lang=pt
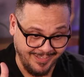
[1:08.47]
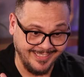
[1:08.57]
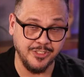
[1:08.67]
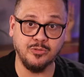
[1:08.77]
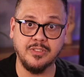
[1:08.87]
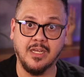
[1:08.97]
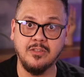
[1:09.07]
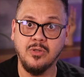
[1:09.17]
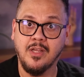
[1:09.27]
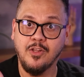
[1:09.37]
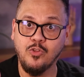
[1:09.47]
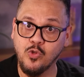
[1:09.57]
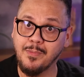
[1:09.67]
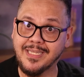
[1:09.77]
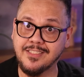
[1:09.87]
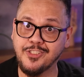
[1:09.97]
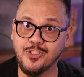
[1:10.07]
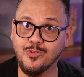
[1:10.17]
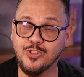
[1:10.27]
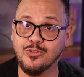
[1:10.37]
vai estar tá estudando numa das
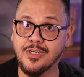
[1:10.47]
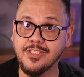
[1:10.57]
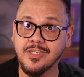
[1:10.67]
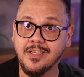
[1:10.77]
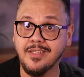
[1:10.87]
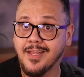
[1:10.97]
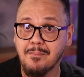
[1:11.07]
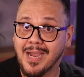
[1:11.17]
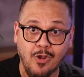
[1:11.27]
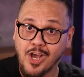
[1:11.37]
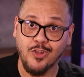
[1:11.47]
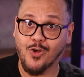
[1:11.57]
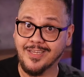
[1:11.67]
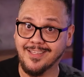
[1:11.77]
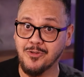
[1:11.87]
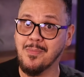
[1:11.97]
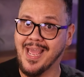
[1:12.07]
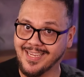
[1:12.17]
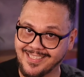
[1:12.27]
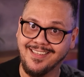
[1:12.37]
instituições que tem maior nota do
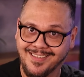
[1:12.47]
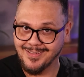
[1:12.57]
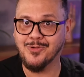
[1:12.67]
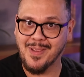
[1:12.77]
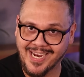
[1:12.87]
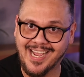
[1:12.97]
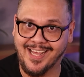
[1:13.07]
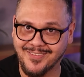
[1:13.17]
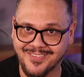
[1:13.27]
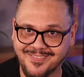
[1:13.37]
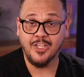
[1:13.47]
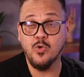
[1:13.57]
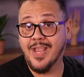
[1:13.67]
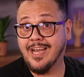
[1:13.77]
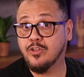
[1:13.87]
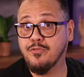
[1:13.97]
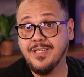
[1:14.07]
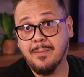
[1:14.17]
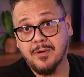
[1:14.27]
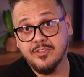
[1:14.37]
MEC no mercado. E o recado que eu vim
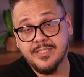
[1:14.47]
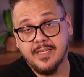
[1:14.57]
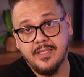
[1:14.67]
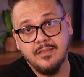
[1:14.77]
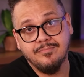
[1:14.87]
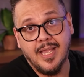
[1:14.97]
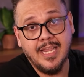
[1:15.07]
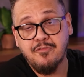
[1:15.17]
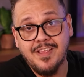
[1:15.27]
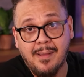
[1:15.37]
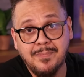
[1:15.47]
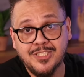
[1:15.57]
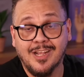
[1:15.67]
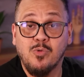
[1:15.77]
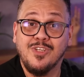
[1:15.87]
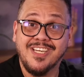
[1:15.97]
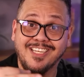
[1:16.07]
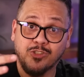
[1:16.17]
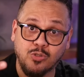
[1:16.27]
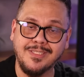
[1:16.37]
dar para você aqui é que a FIAP está com
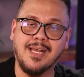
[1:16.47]
inscrições